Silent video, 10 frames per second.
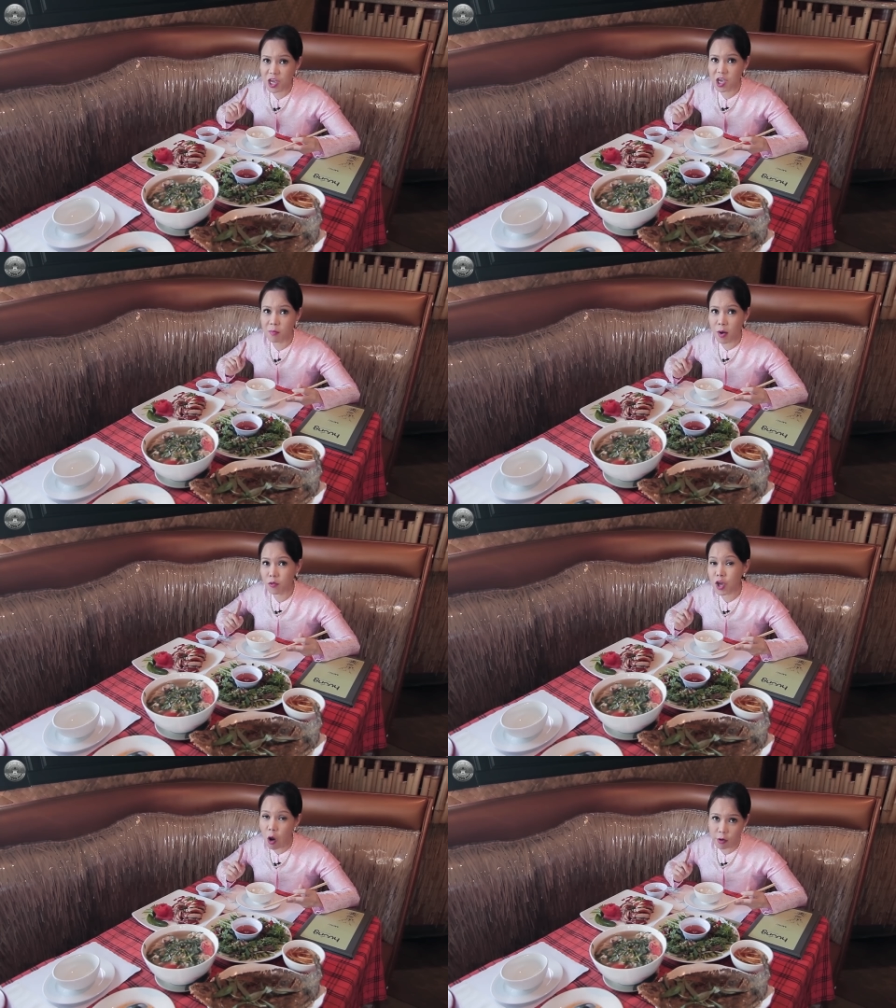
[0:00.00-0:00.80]
những
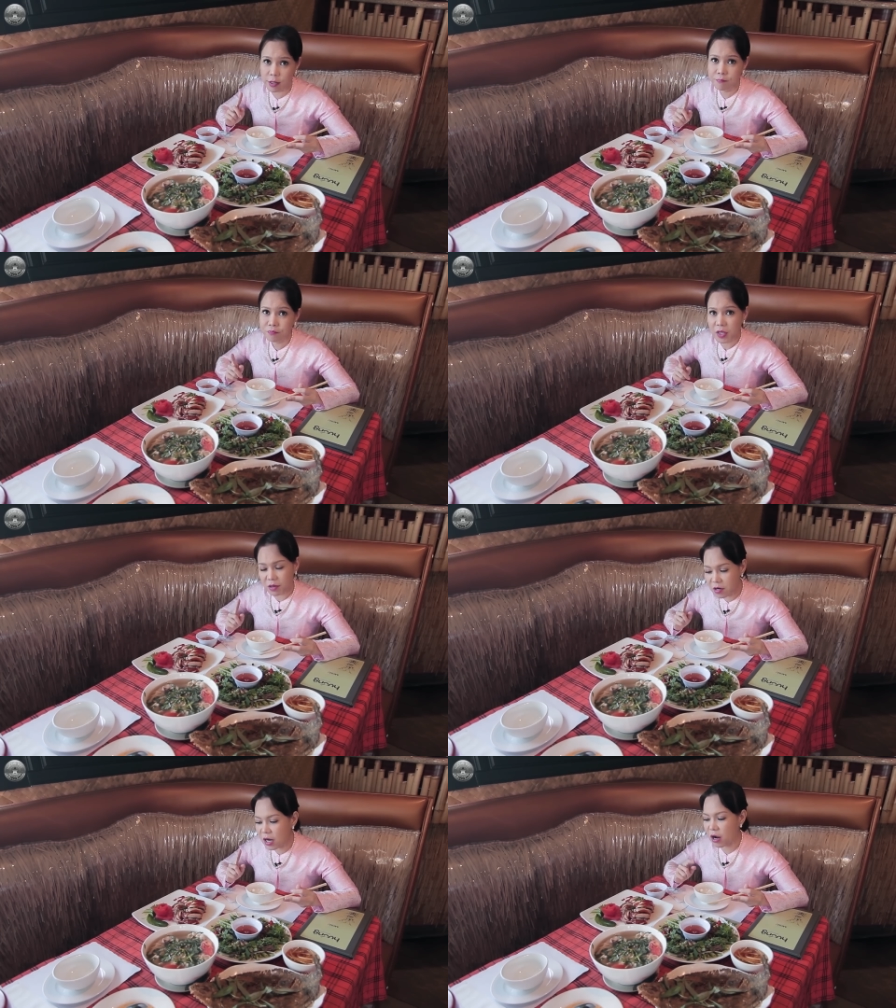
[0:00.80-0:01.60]
món nhồi
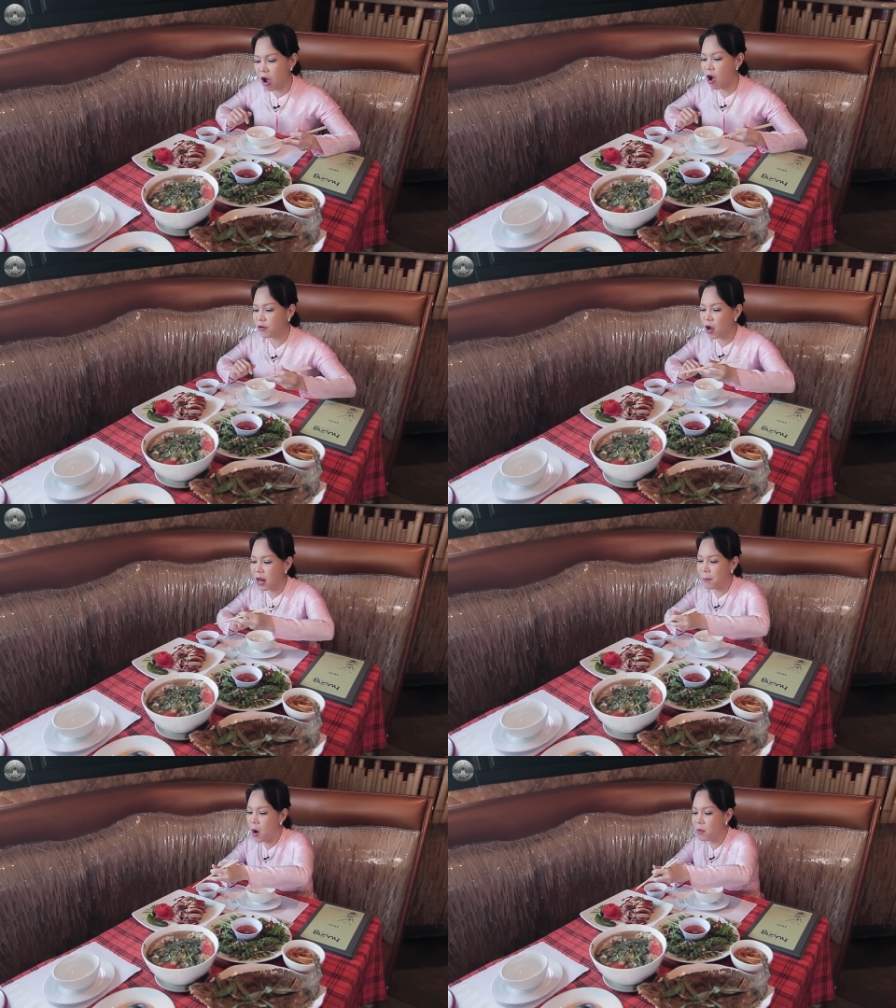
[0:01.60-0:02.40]
rất là ngon, đó
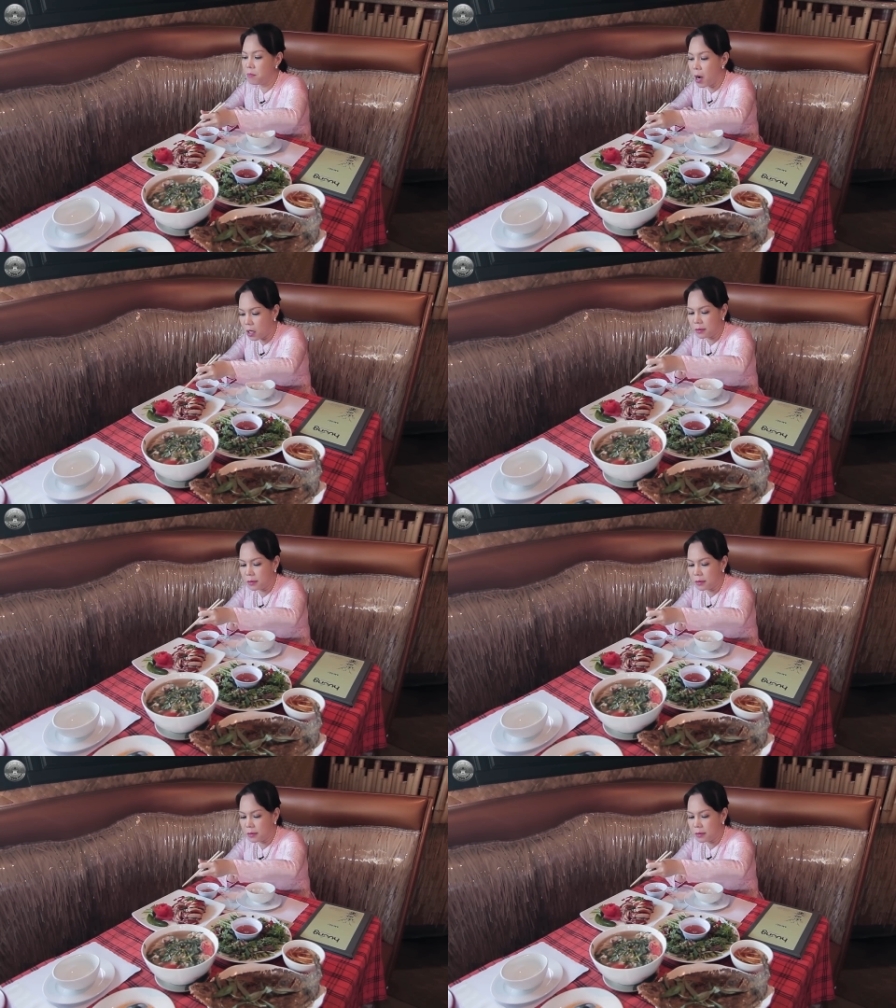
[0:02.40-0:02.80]
là món mực.